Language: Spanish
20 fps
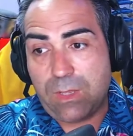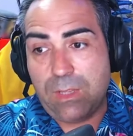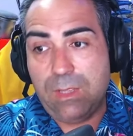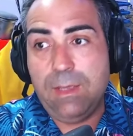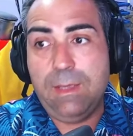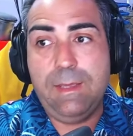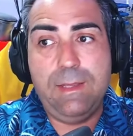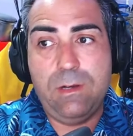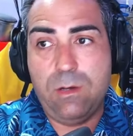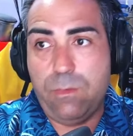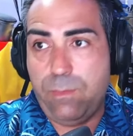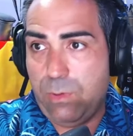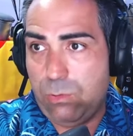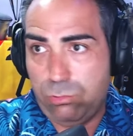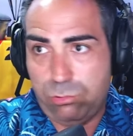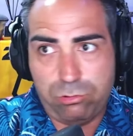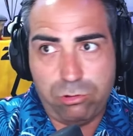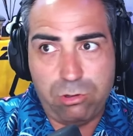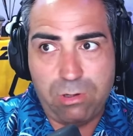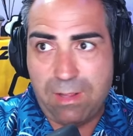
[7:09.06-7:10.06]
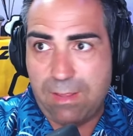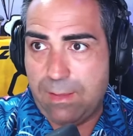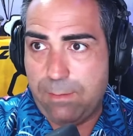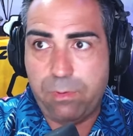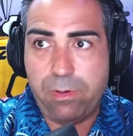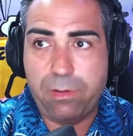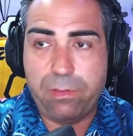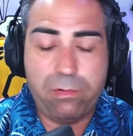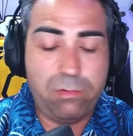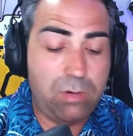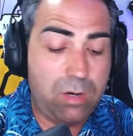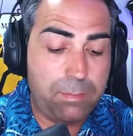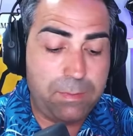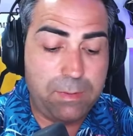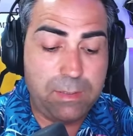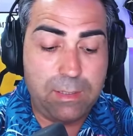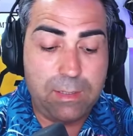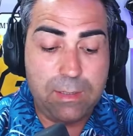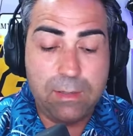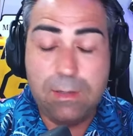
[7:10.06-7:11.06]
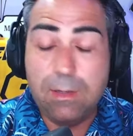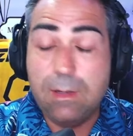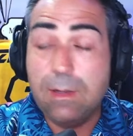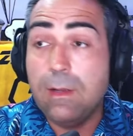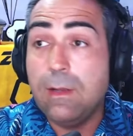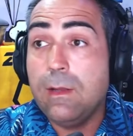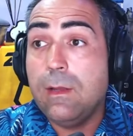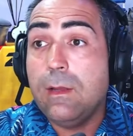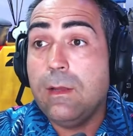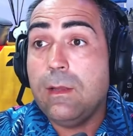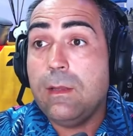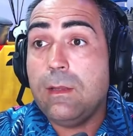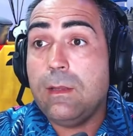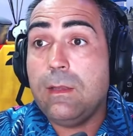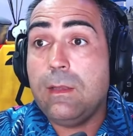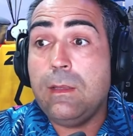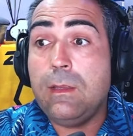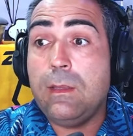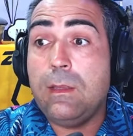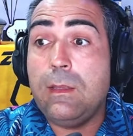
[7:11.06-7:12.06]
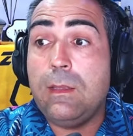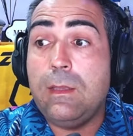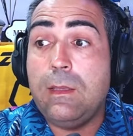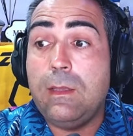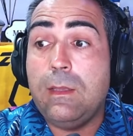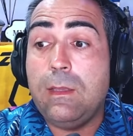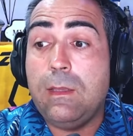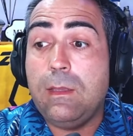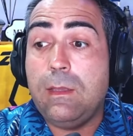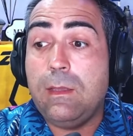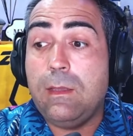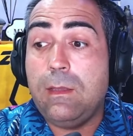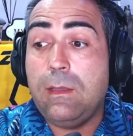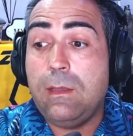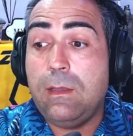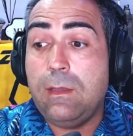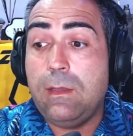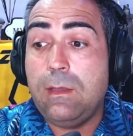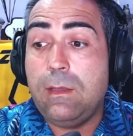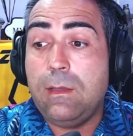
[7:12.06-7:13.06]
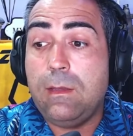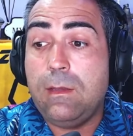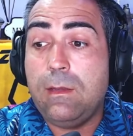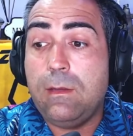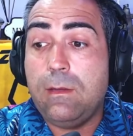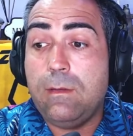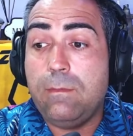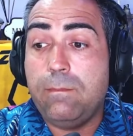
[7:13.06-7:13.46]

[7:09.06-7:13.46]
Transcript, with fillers: Y no me gustó nada y por eso no la pillé. Y...